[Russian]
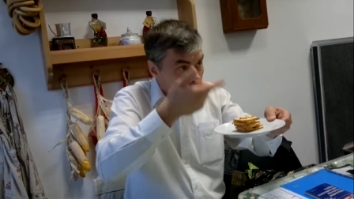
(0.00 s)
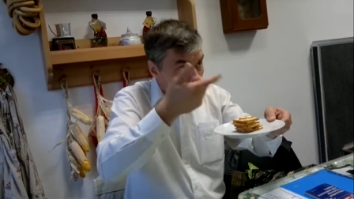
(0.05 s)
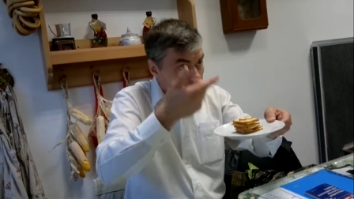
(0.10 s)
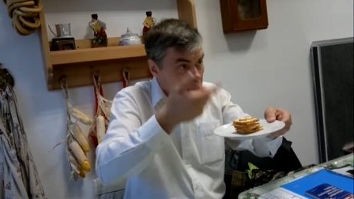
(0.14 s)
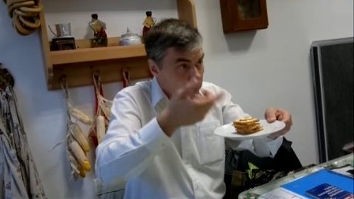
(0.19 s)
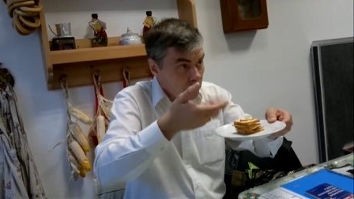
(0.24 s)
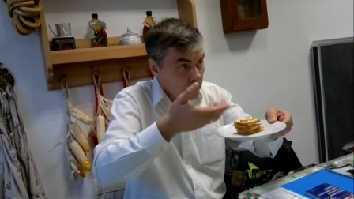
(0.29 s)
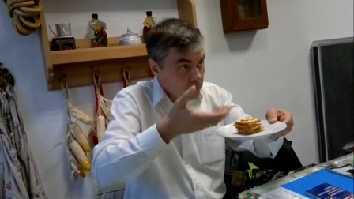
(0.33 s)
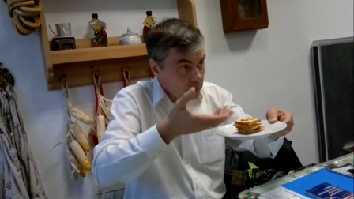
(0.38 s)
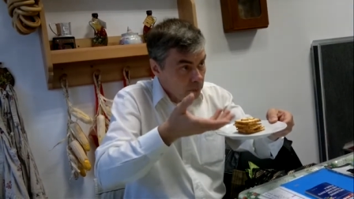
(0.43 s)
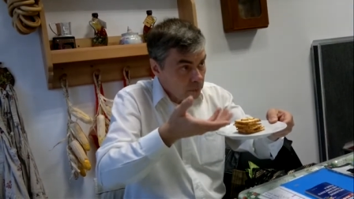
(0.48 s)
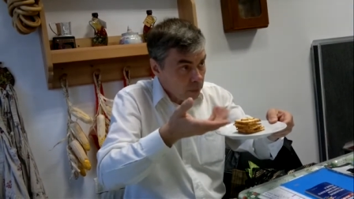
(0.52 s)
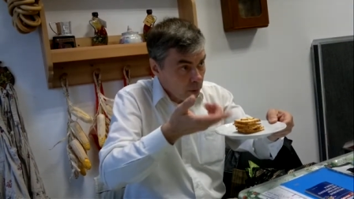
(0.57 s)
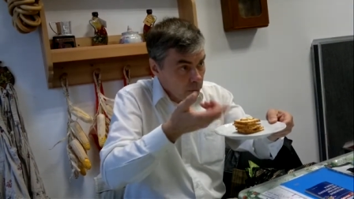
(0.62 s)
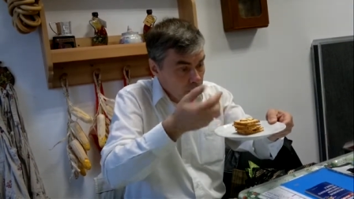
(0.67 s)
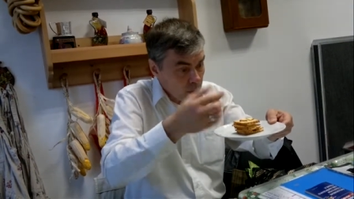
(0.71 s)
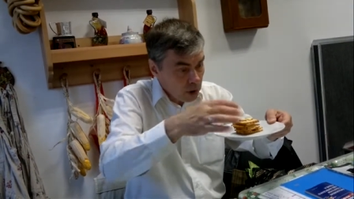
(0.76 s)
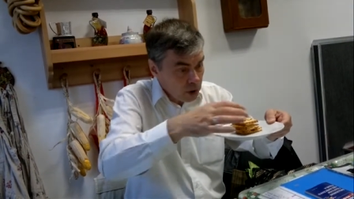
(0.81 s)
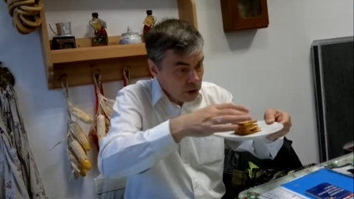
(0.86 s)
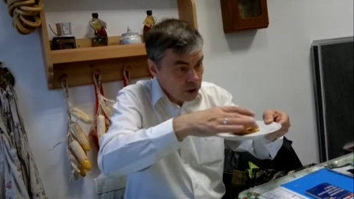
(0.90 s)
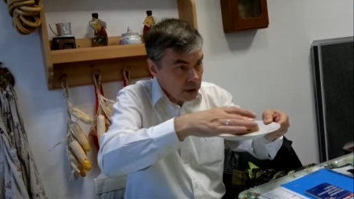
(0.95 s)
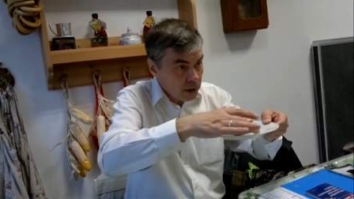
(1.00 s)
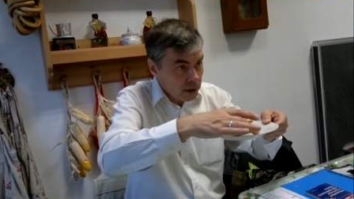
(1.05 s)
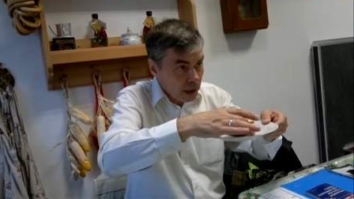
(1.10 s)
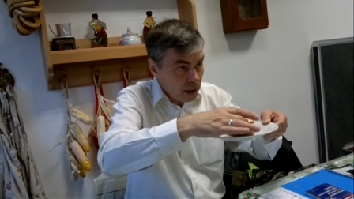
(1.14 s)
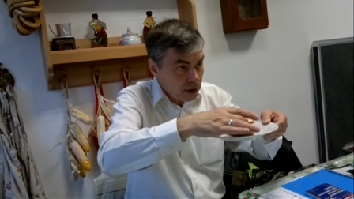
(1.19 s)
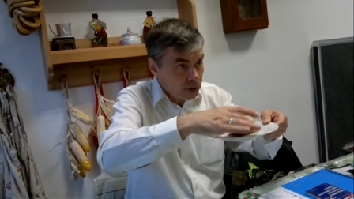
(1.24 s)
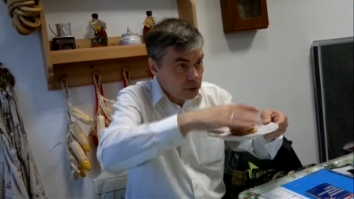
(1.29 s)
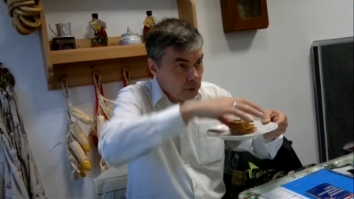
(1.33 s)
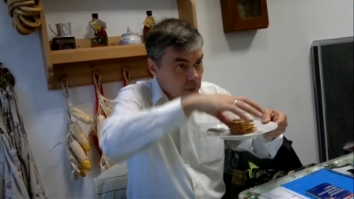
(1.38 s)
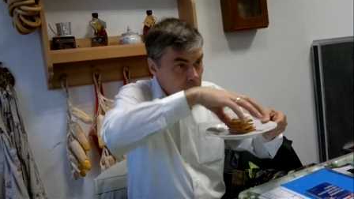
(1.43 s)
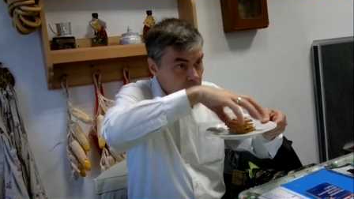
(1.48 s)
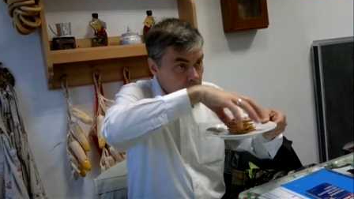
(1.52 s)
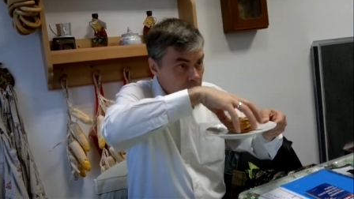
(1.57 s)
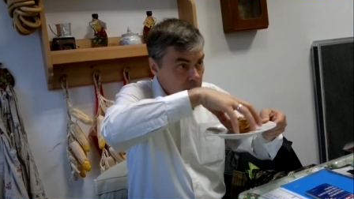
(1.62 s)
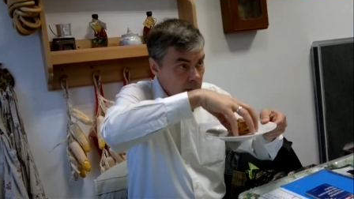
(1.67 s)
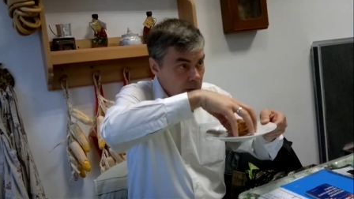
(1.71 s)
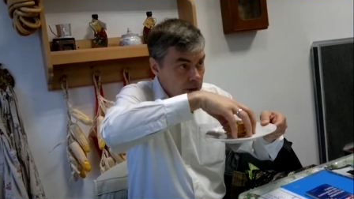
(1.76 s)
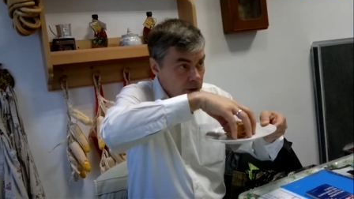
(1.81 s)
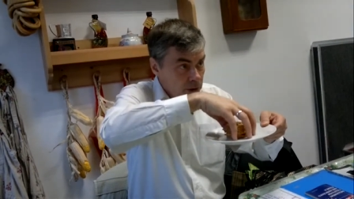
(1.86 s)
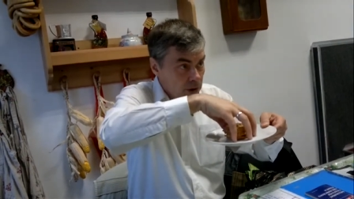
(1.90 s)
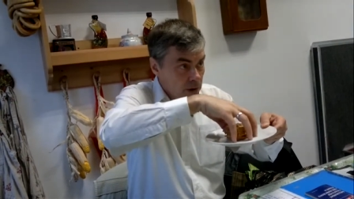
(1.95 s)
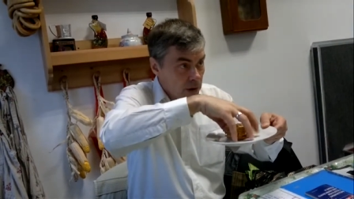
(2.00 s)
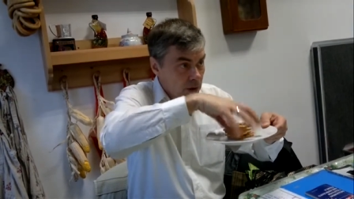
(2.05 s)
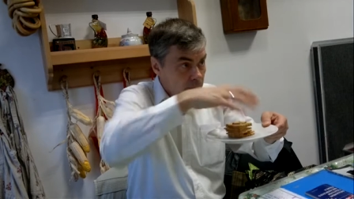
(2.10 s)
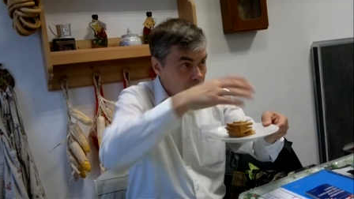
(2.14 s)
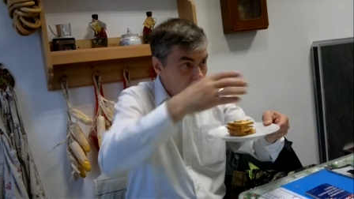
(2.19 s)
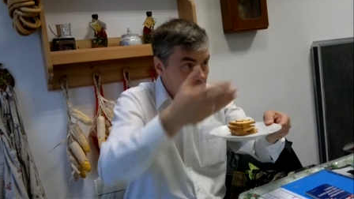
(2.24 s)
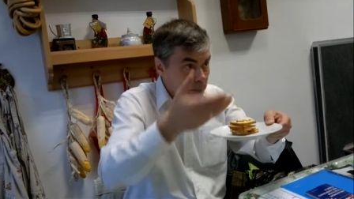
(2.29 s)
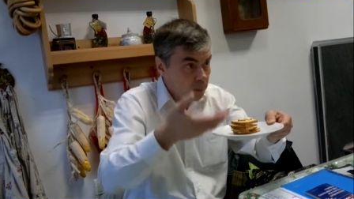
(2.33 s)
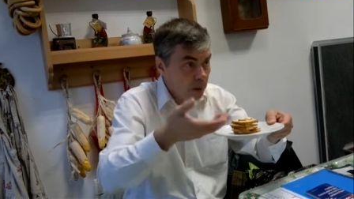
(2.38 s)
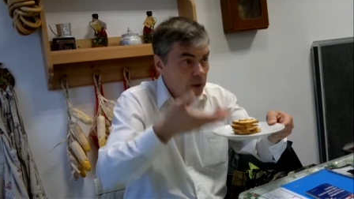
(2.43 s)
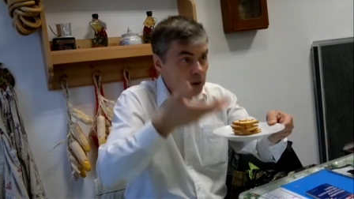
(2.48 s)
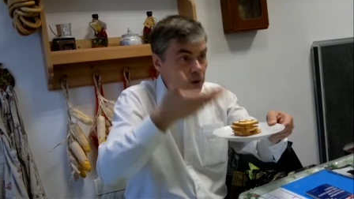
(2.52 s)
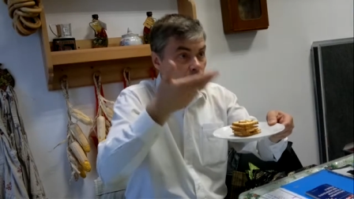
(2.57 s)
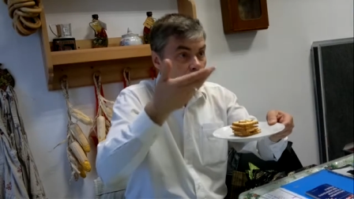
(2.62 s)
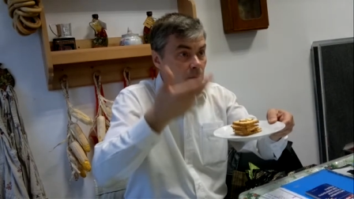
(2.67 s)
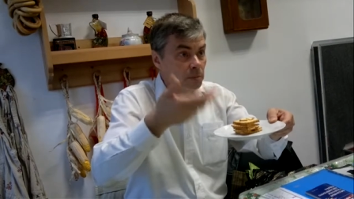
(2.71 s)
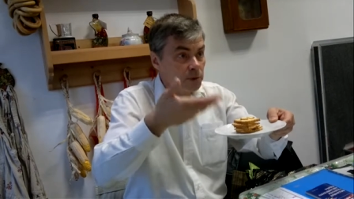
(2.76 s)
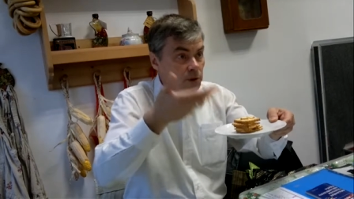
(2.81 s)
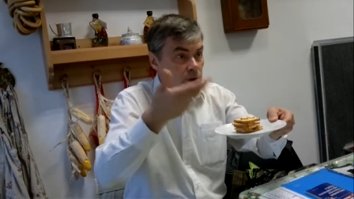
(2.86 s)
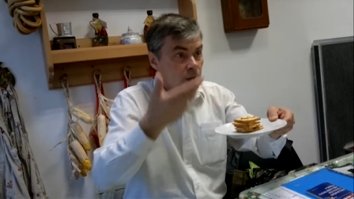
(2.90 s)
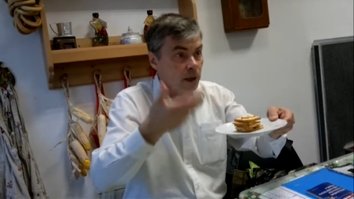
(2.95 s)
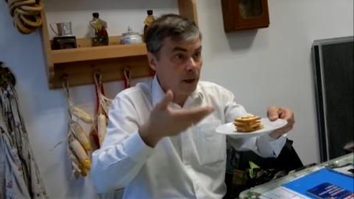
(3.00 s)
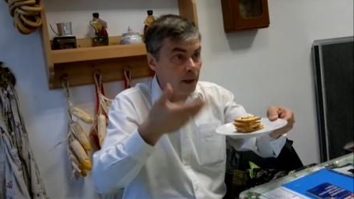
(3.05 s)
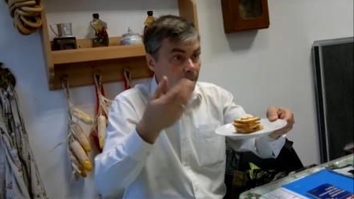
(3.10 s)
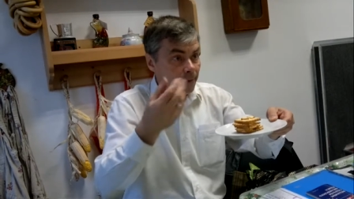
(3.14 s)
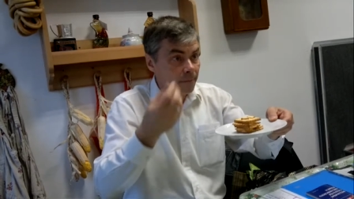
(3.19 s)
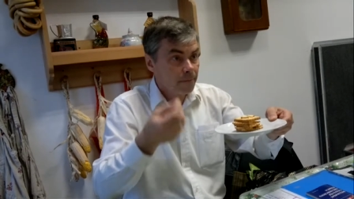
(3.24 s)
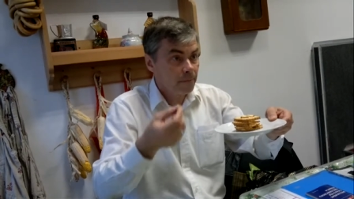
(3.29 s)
побольше, да, чтобы было. Значит, говори погромче.